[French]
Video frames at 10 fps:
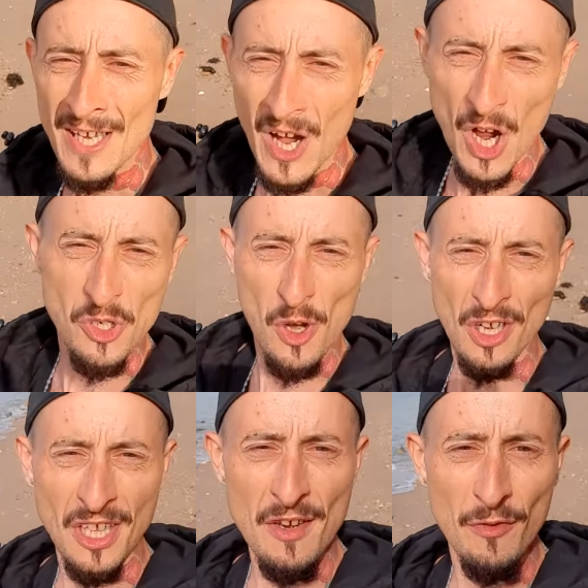Oh, je suis en
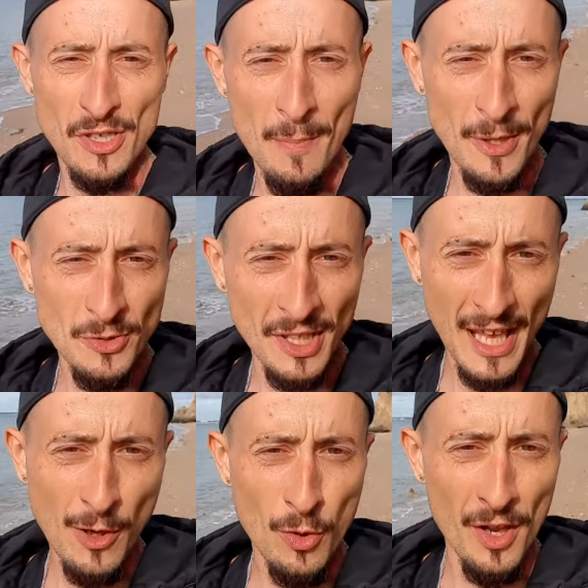kiff, j'ai l'impression d'être à
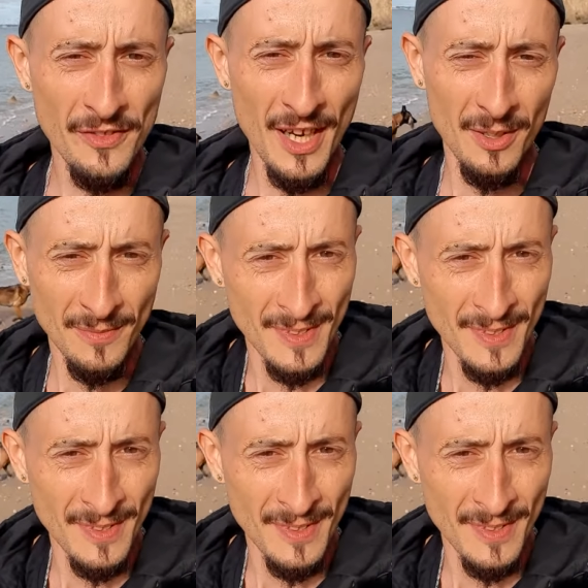Colanta.